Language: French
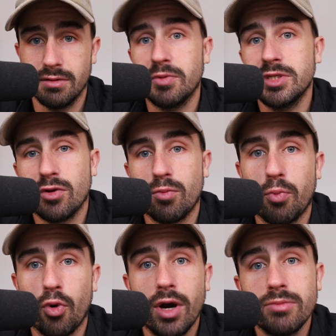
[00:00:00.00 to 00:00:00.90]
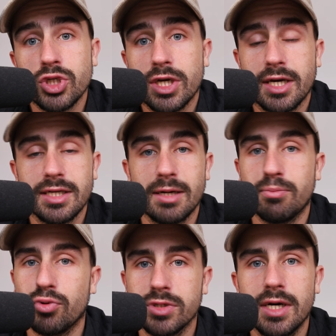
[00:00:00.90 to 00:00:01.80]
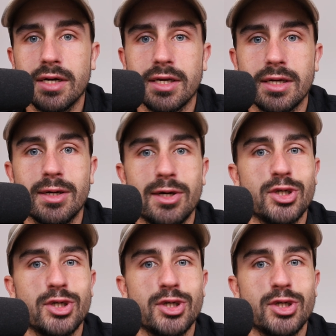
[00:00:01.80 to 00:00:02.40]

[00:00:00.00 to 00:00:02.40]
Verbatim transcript: bah oui, c'est dans mon programme, j'ai créé ça pour ça et